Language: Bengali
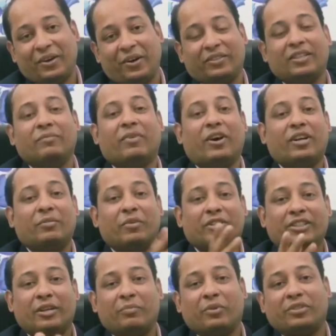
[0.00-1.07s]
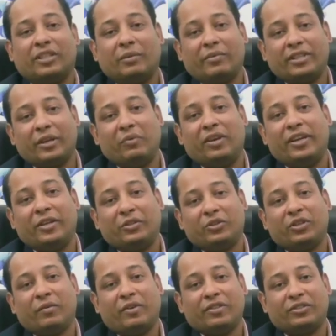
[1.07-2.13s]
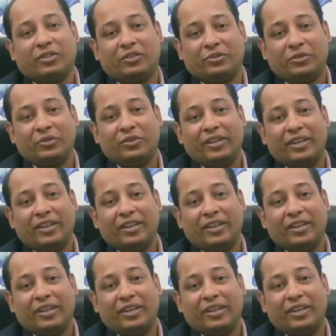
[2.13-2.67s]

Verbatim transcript: অর্থাৎ ভারতবর্ষের প্রস্তাবনায় উল্লেখিত সমাজতন্ত্র